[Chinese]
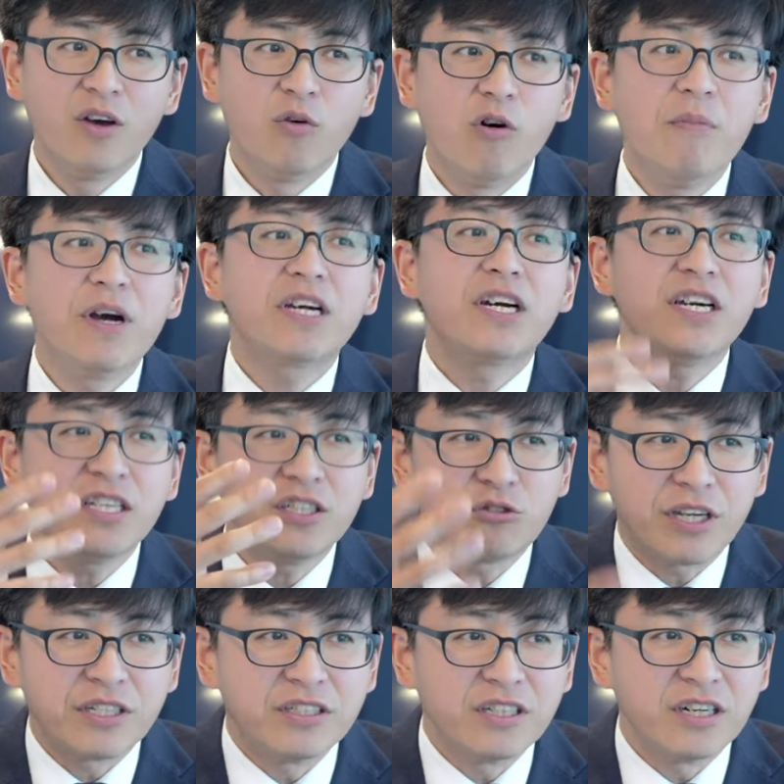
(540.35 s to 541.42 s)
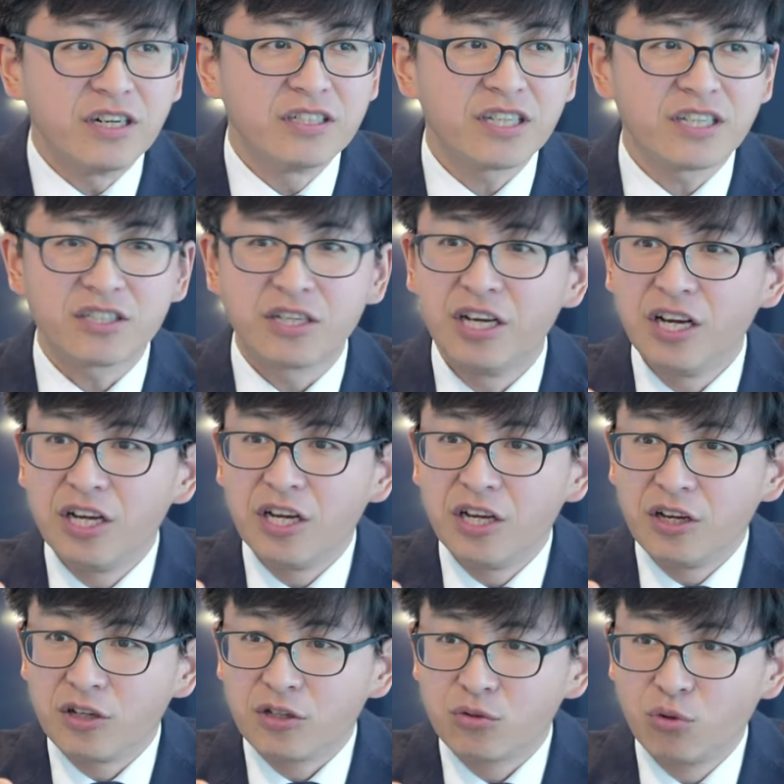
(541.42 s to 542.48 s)
我们可以选择像
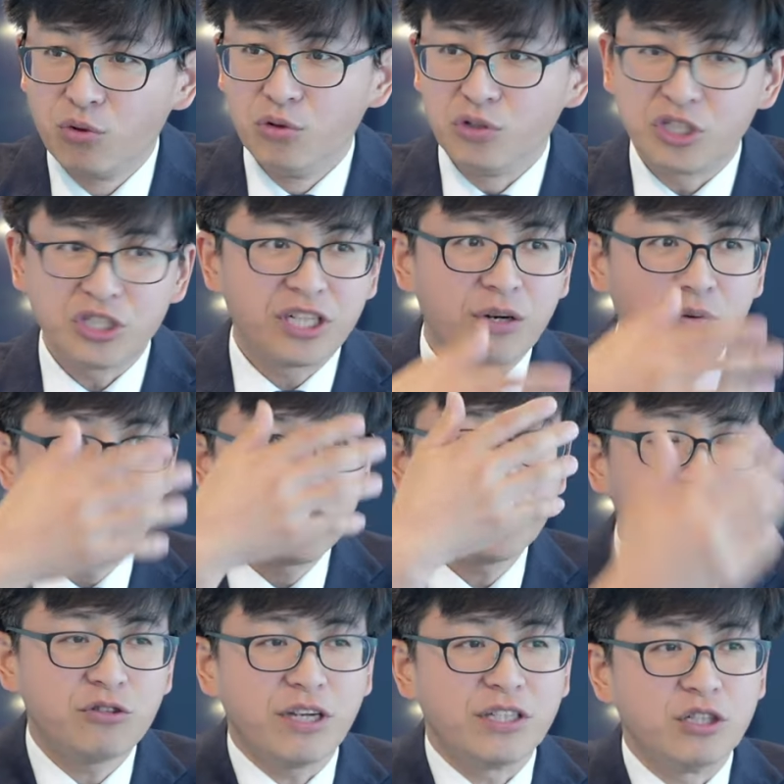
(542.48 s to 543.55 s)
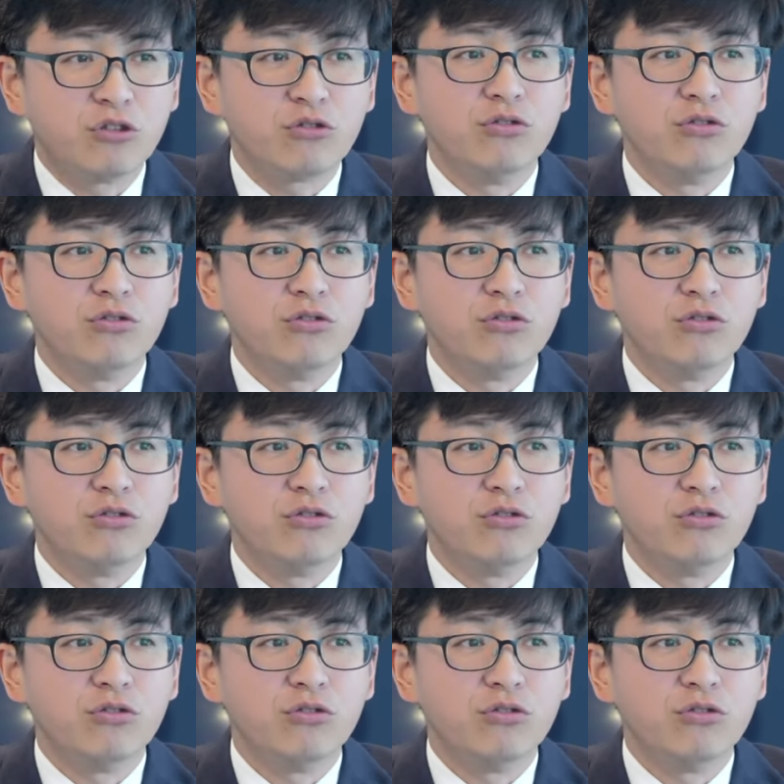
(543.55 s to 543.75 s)
堕落之前，我可以选择